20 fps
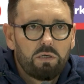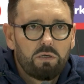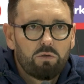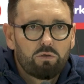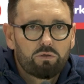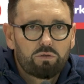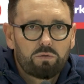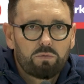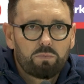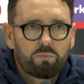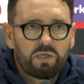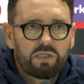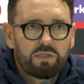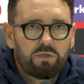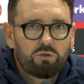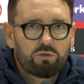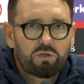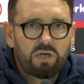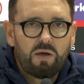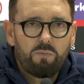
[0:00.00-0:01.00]
los
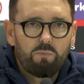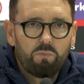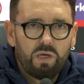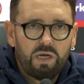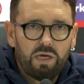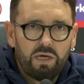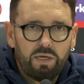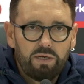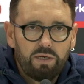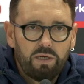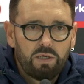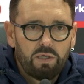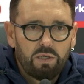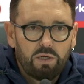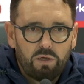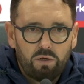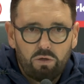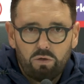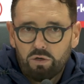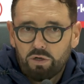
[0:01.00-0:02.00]
partidos cambian,
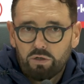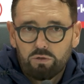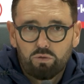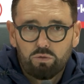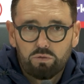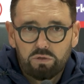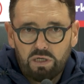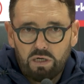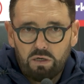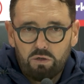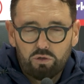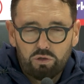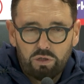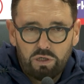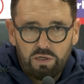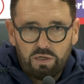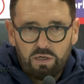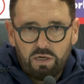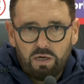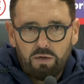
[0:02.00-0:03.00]
los resultados
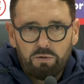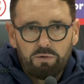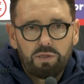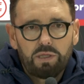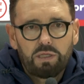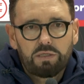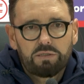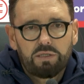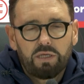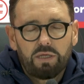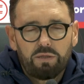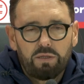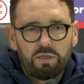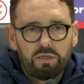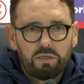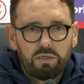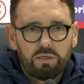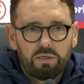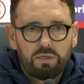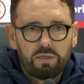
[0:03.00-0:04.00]
a veces te
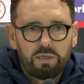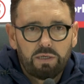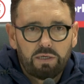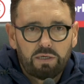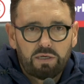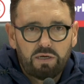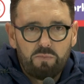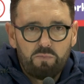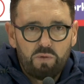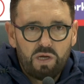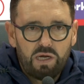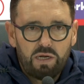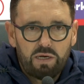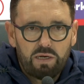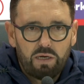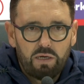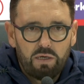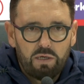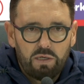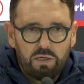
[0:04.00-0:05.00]
hacen cambiar
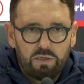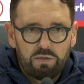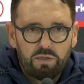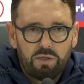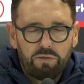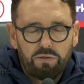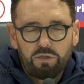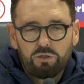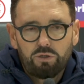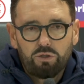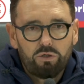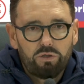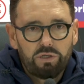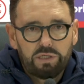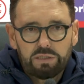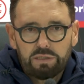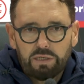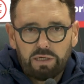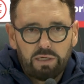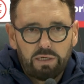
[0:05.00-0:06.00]

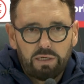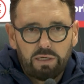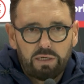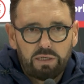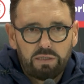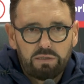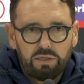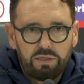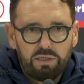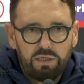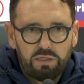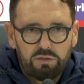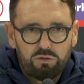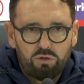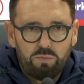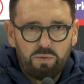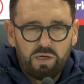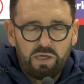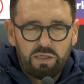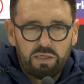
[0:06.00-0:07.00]
decisiones que, que tenías
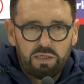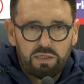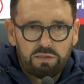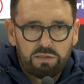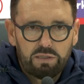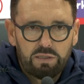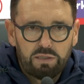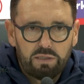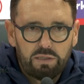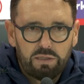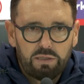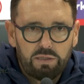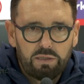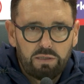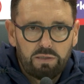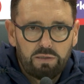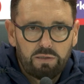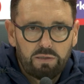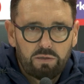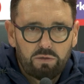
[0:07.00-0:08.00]
tomadas
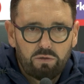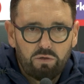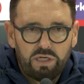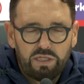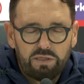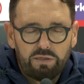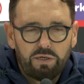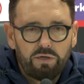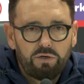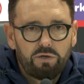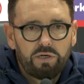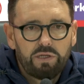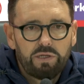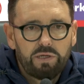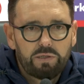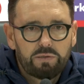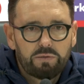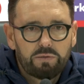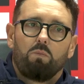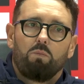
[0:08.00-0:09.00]
con
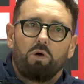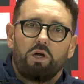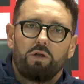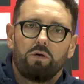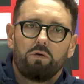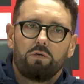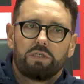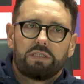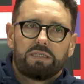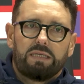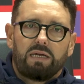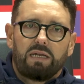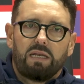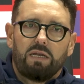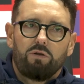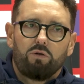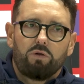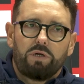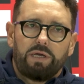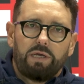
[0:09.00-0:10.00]
anterioridad. Bueno, está
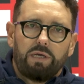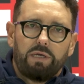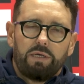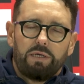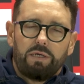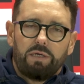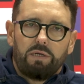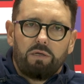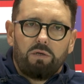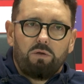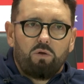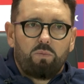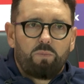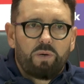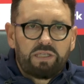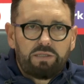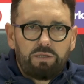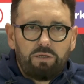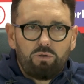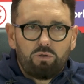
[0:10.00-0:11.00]
claro que los
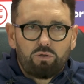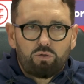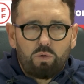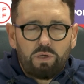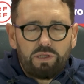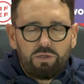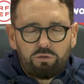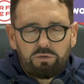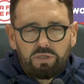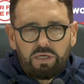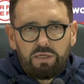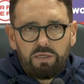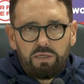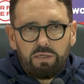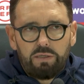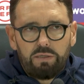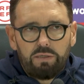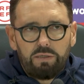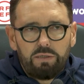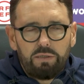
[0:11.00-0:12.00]
partidos cuando
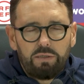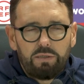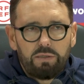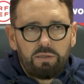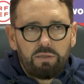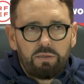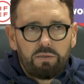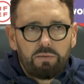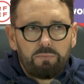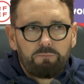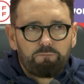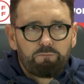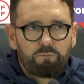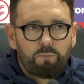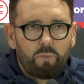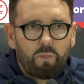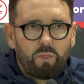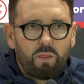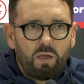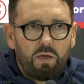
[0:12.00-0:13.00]
están
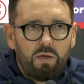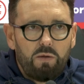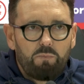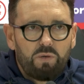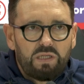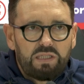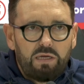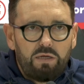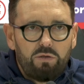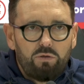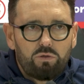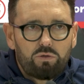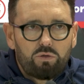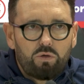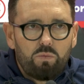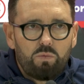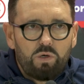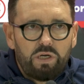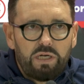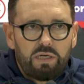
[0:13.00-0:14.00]
empatados,
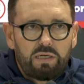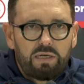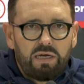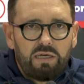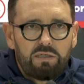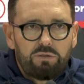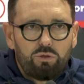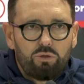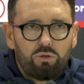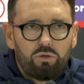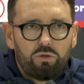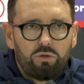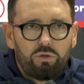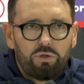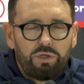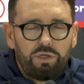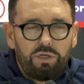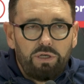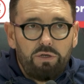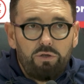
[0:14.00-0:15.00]
como era el caso,
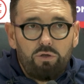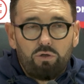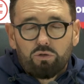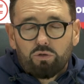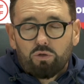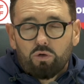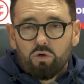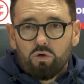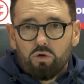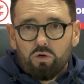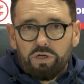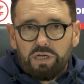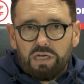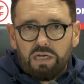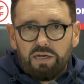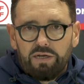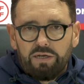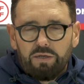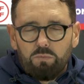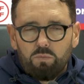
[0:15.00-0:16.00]
y ellos con
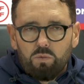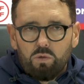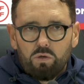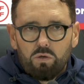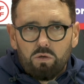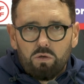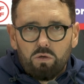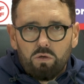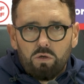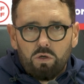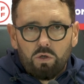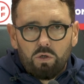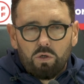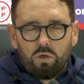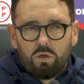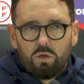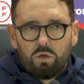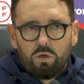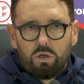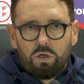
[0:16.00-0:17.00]
el ánimo
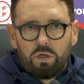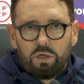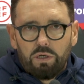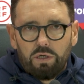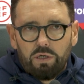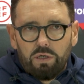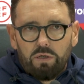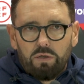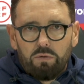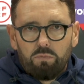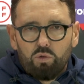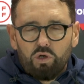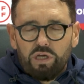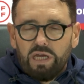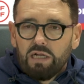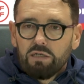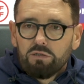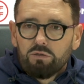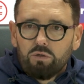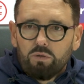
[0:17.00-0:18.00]
eh, muy
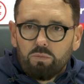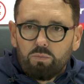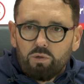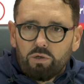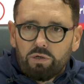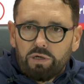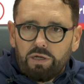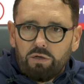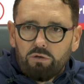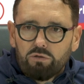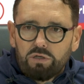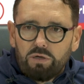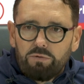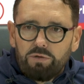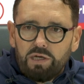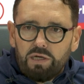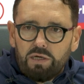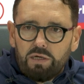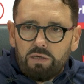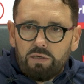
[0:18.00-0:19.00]
alto porque nos
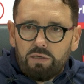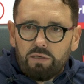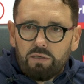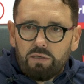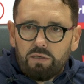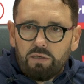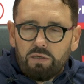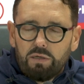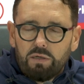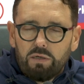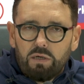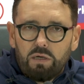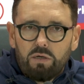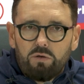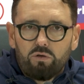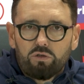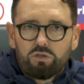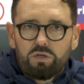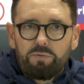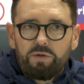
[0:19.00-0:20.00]
habían,
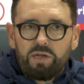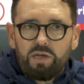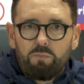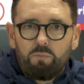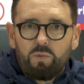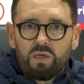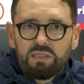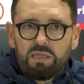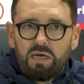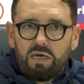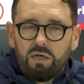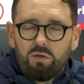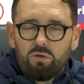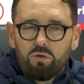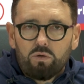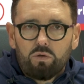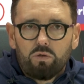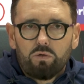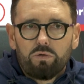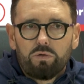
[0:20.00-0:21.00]
nos habían
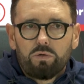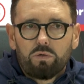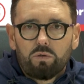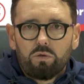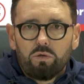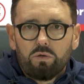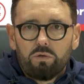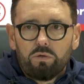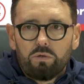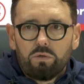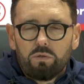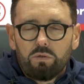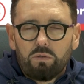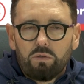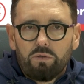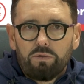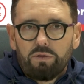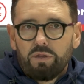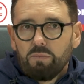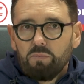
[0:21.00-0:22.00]
empatado, con, con
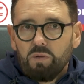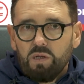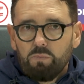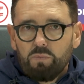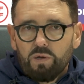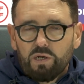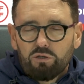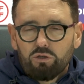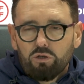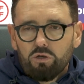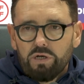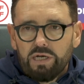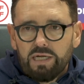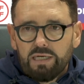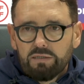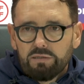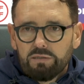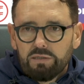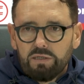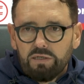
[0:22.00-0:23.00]
11.000
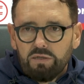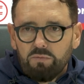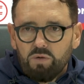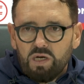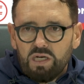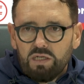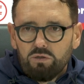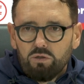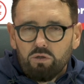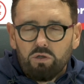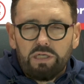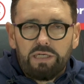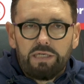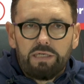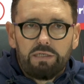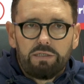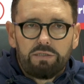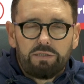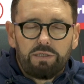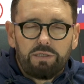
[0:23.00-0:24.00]
personas
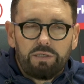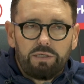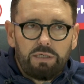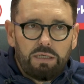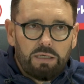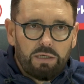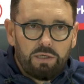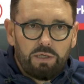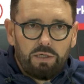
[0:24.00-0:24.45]
animándoles y,